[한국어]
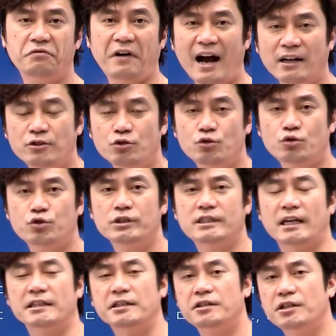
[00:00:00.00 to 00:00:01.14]
상류층
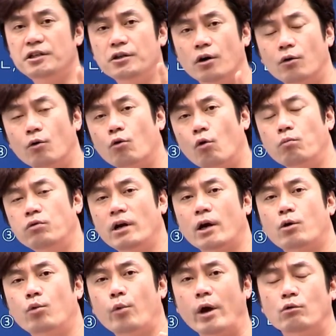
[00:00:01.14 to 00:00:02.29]
자제들이 영어 공부를
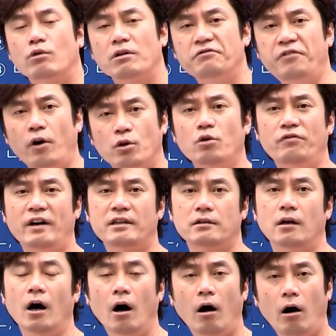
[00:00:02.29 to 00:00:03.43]
했고 외국인
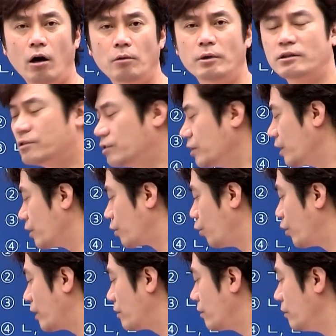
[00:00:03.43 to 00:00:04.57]
선교사들 헐버트 등이
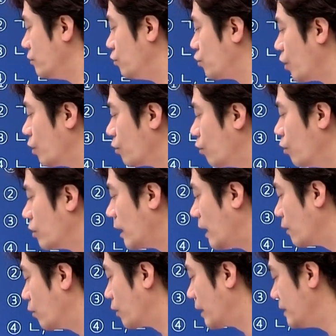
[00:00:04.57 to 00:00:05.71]
교육했던 유경공원을
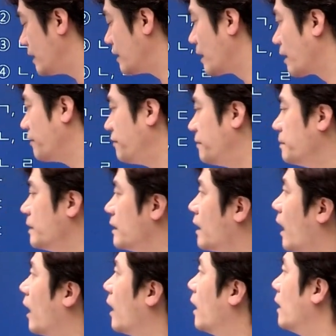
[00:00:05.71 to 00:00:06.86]
알고 계셔야
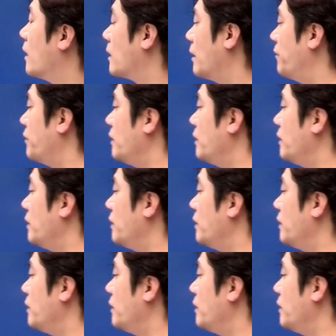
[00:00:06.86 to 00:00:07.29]
되겠습니다. 그래서